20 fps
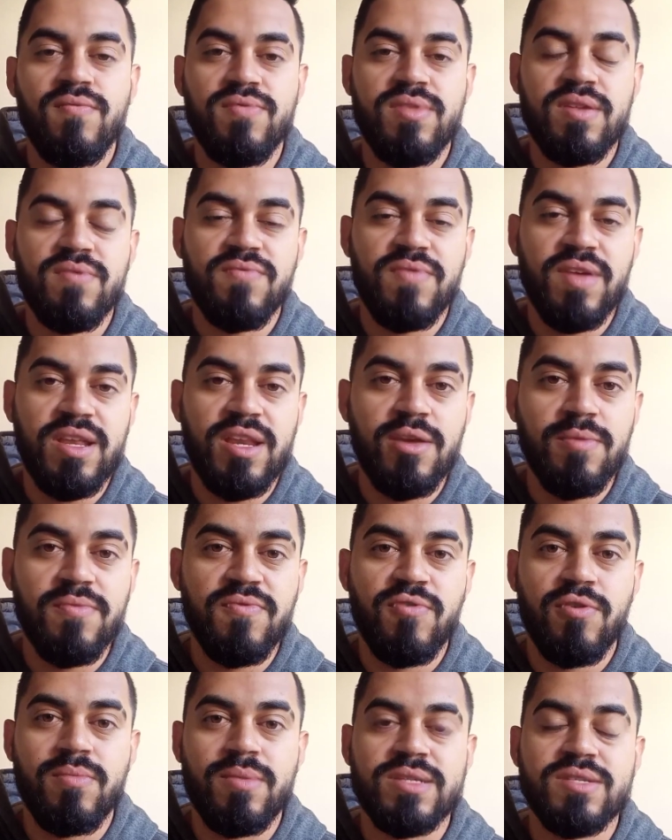não vem nenhuma
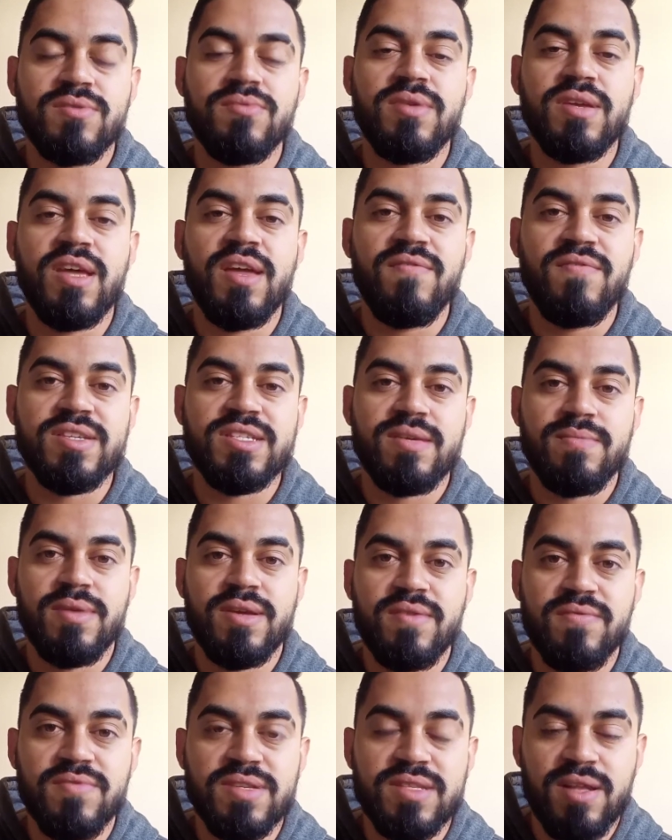informação, ninguém vai
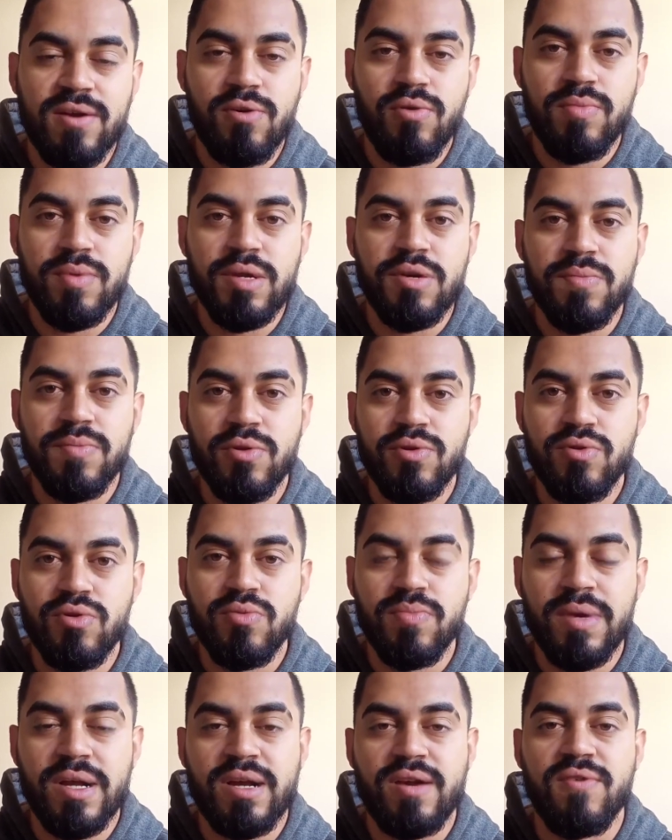saber que você está comprando
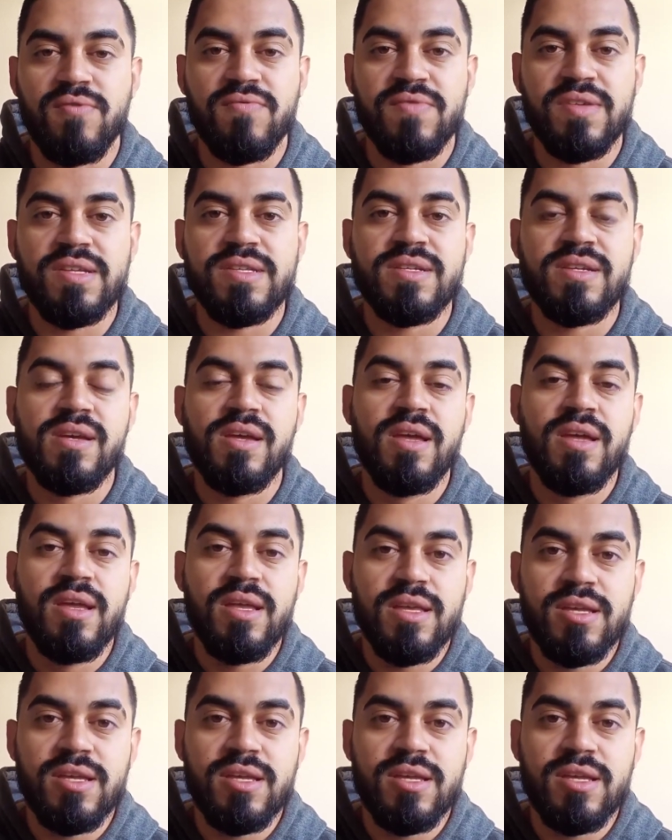produto para calvície,